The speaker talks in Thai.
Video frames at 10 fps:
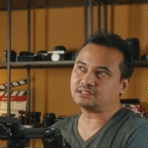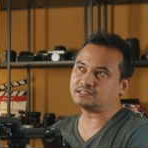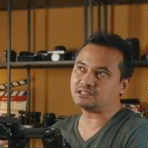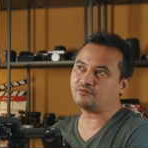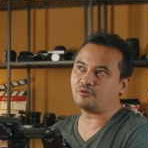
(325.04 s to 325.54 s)
เซ
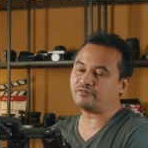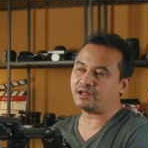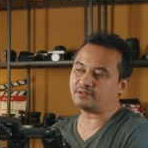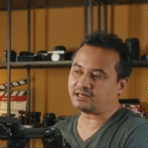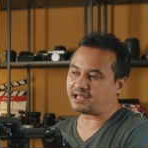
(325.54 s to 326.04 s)
นเซอร์ฟูลเฟ
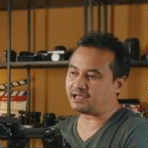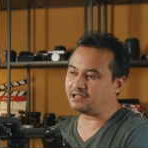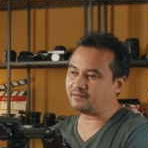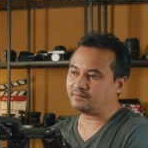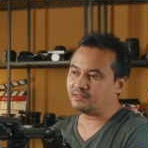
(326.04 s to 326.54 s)
นทั้งหลาย
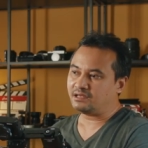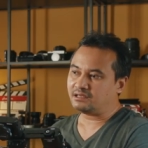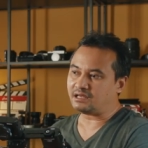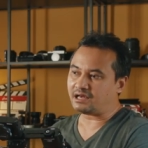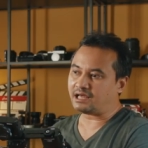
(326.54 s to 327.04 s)
เนี่ย
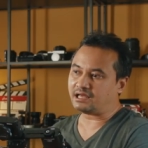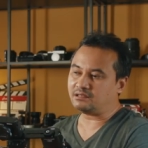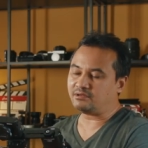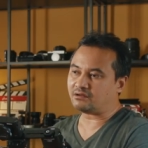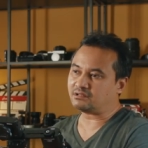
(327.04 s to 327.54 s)
อย่างงาน
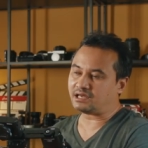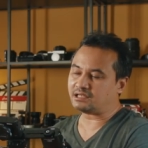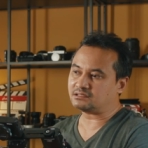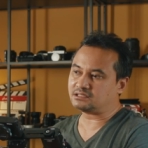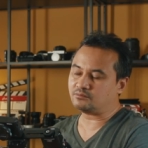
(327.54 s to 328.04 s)
ที่พี่หาถ่า
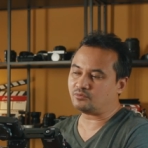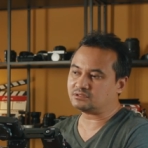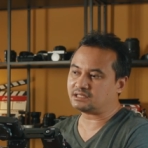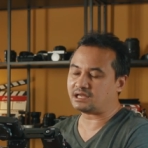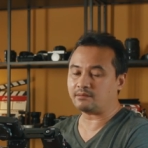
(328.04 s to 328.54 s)
ยเช่นพว
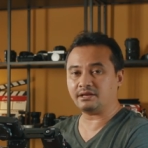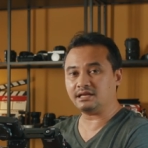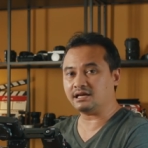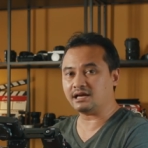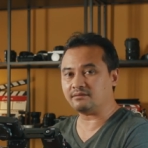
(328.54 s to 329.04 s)
กสถาปั
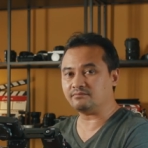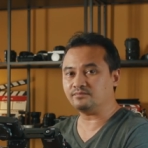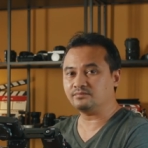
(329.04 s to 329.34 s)
ตยกรรม